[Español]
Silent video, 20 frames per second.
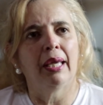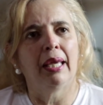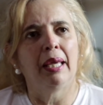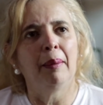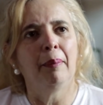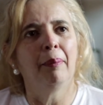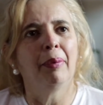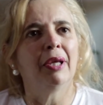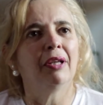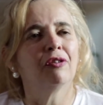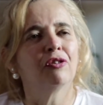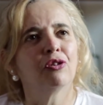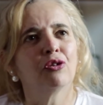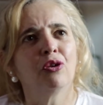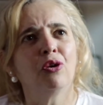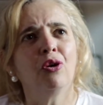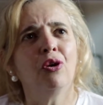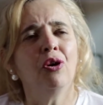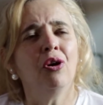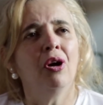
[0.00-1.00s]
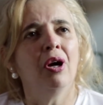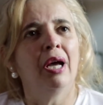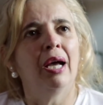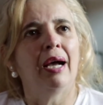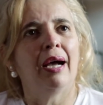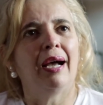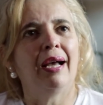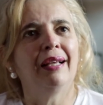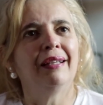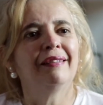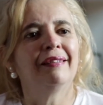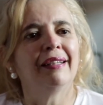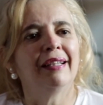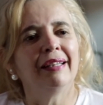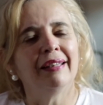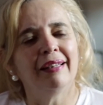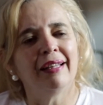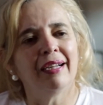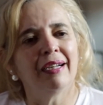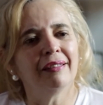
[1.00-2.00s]
empezó a
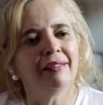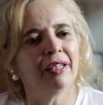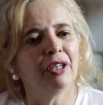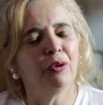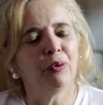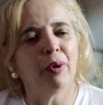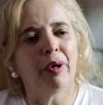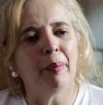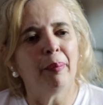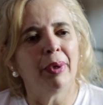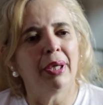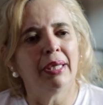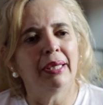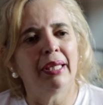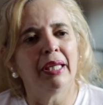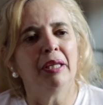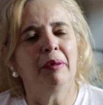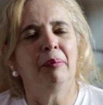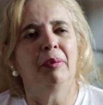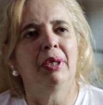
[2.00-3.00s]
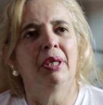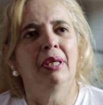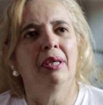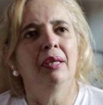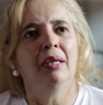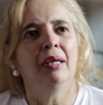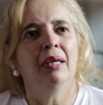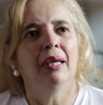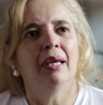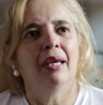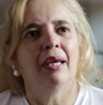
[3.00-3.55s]
encenderse nuevamente en mí